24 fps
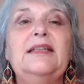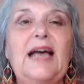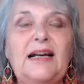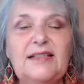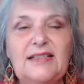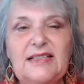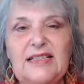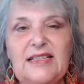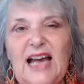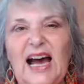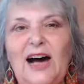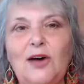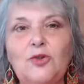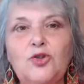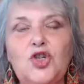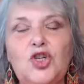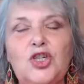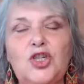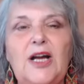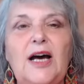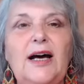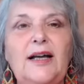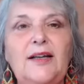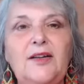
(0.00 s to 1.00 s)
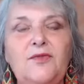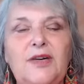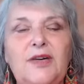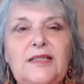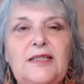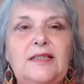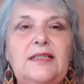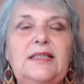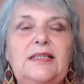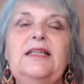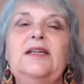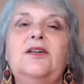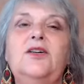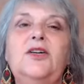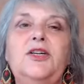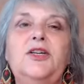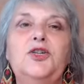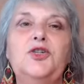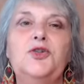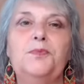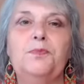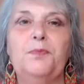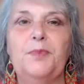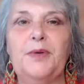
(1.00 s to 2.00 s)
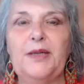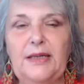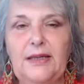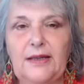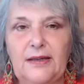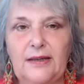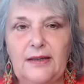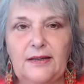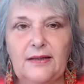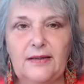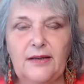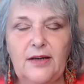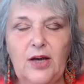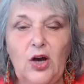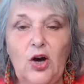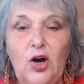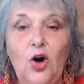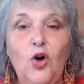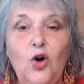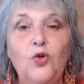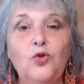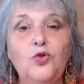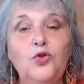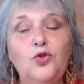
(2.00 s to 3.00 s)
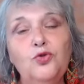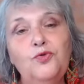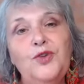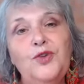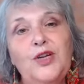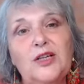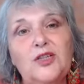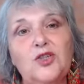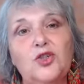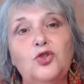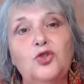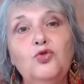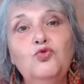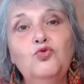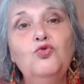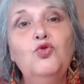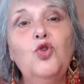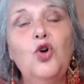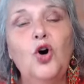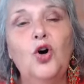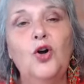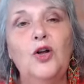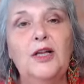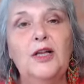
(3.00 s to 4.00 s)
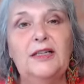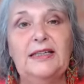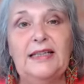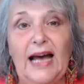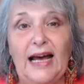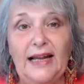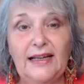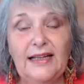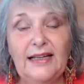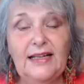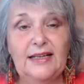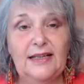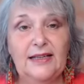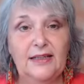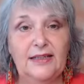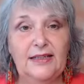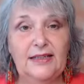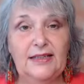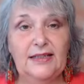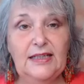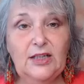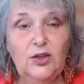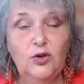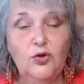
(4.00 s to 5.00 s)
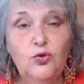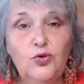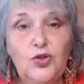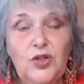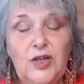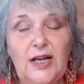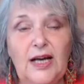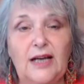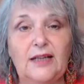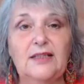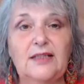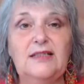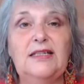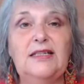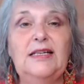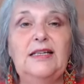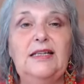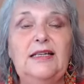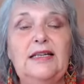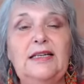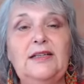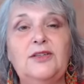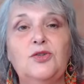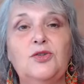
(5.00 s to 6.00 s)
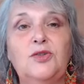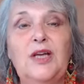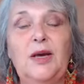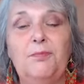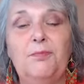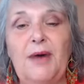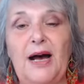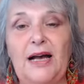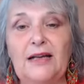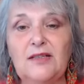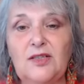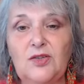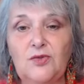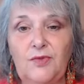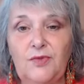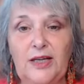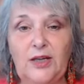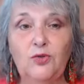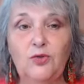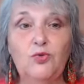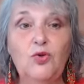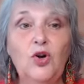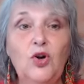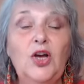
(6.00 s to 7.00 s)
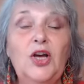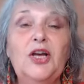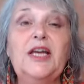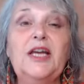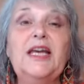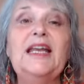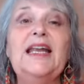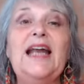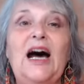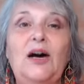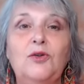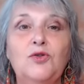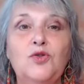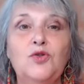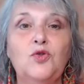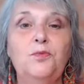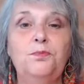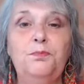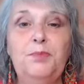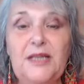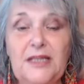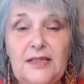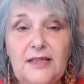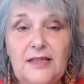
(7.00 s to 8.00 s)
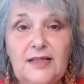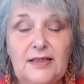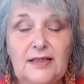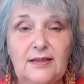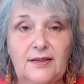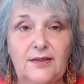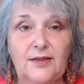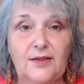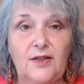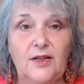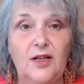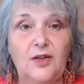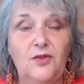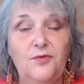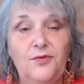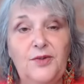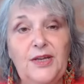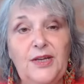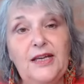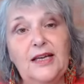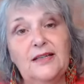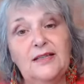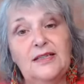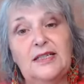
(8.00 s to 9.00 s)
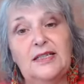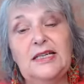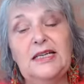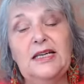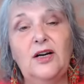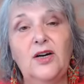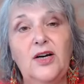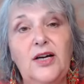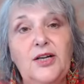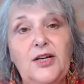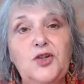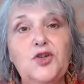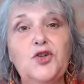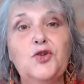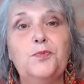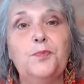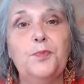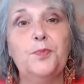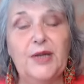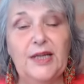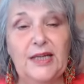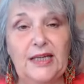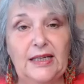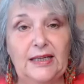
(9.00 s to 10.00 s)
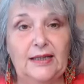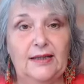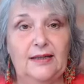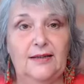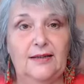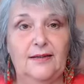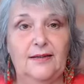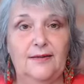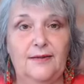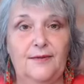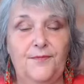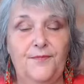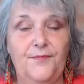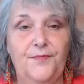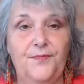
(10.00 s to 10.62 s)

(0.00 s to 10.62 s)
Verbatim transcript: das ausstrahlen, was dir entspricht. Und du wirst nur dann die Kunden anziehen, die zu dir passen, wenn du genauso bist, wie es dir entspricht.